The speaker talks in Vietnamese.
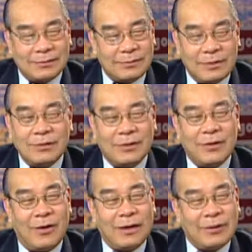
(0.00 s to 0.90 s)
dư
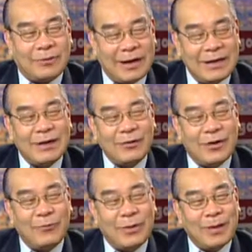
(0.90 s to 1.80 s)
luận họ đều thấy cái
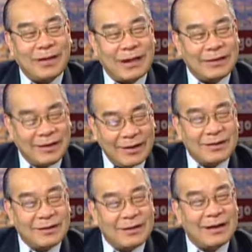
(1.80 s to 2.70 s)
chuyện Nguyễn Bá Thanh
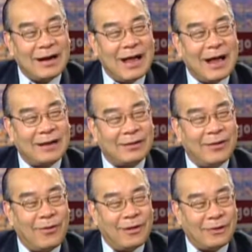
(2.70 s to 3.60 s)
chết là
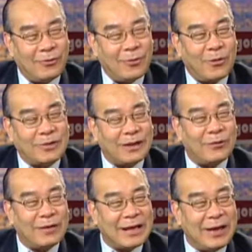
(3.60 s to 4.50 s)
do nội bộ
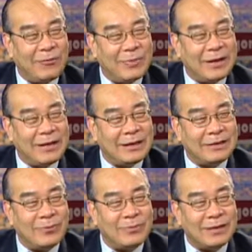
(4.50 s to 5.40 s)
thanh toán nhau bởi
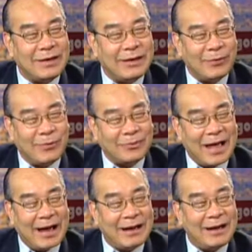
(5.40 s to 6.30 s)
vì trong cái chế độ độc
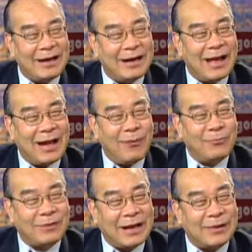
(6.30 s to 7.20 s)
tài là
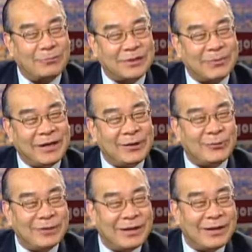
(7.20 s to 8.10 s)
ông Thanh ông sắp
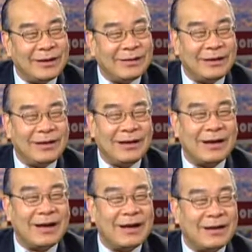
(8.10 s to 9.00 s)
khiêu
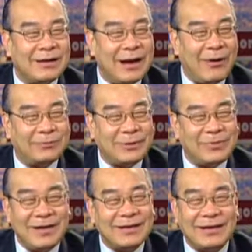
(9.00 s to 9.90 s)
thì cái người nào
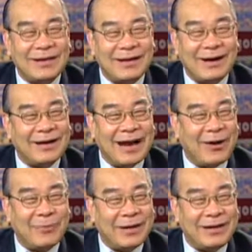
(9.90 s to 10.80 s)
sắp giết thì người
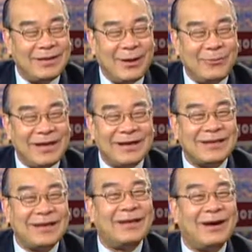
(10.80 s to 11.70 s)
nào bị ông giết
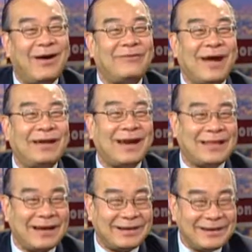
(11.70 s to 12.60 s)
thì họ phải ra
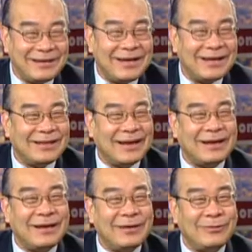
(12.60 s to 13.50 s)
tay trước là
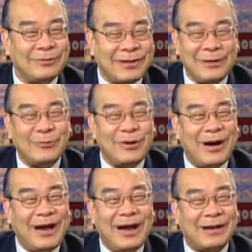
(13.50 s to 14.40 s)
khiêu khiêu
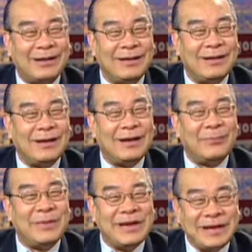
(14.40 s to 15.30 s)
hay là uh,
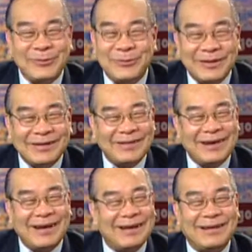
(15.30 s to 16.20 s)
à, BQ
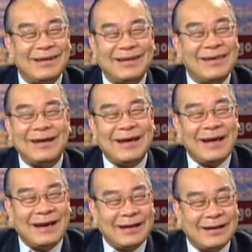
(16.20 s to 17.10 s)
tức là giết
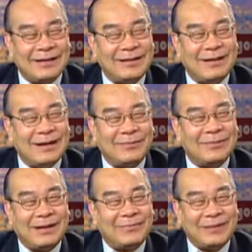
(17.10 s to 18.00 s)
hay là là,
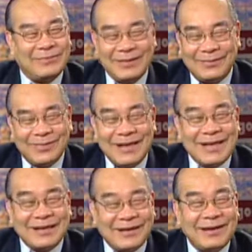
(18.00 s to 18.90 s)
là bị, bị bị
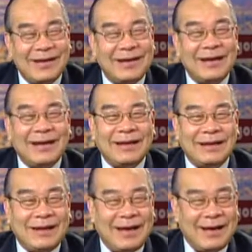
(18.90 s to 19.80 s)
giết thôi
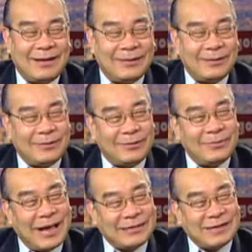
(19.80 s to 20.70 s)
thì uh,
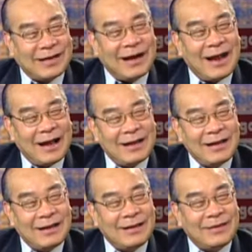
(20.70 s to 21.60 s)
chúng ta sẽ trở lại
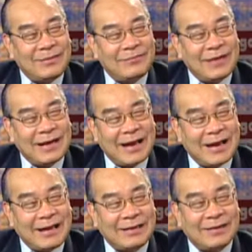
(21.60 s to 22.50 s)
cái vấn đề
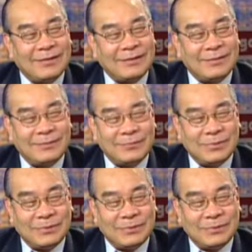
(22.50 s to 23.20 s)
này rồi uh,